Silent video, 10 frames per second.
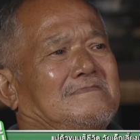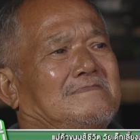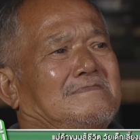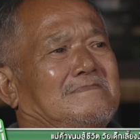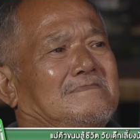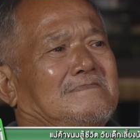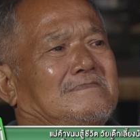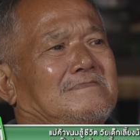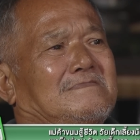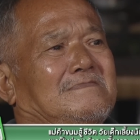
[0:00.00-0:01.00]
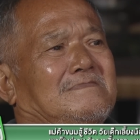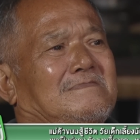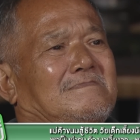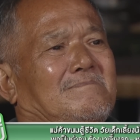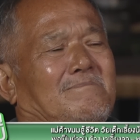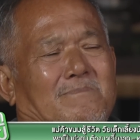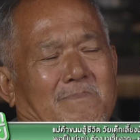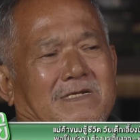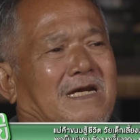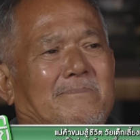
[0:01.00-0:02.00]
แล้วคุณปู่เจอไหมครับความสบาย
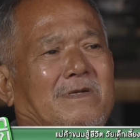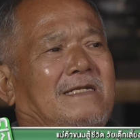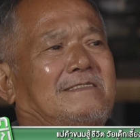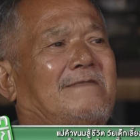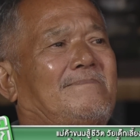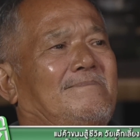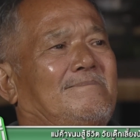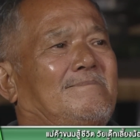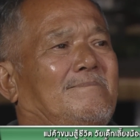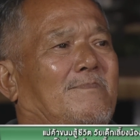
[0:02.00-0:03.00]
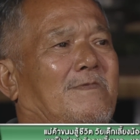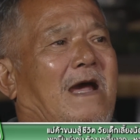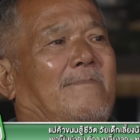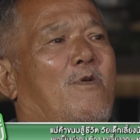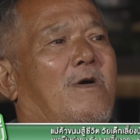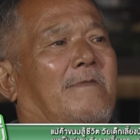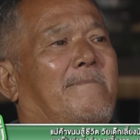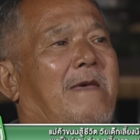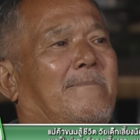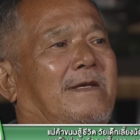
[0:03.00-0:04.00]
มันเคยเหมือนกันครับขาดพ่อขา
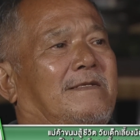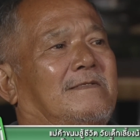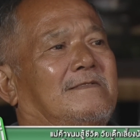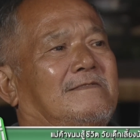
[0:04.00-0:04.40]
ดแม่เหมือนกัน